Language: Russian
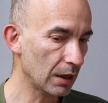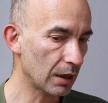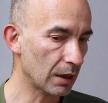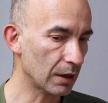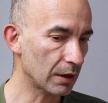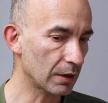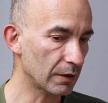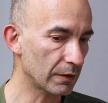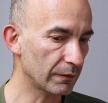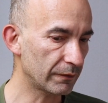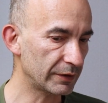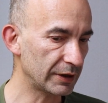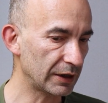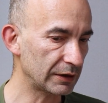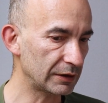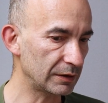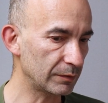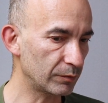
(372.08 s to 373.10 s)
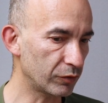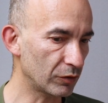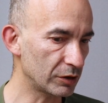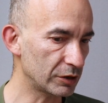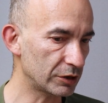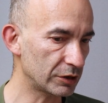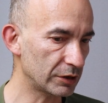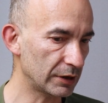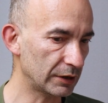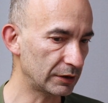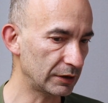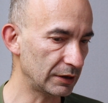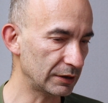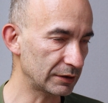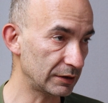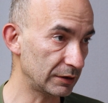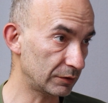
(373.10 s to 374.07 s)
Э, вряд ли больше.
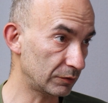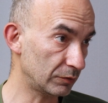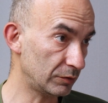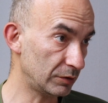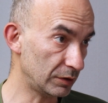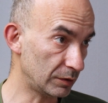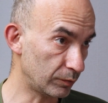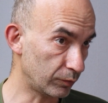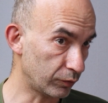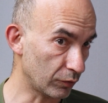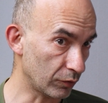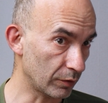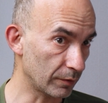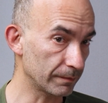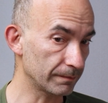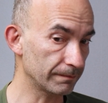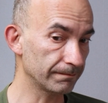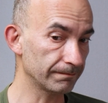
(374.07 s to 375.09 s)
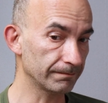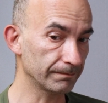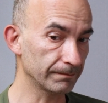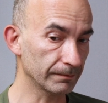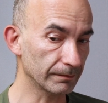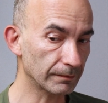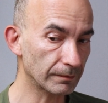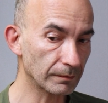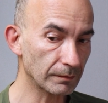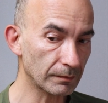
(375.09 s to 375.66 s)
Это если судить по э,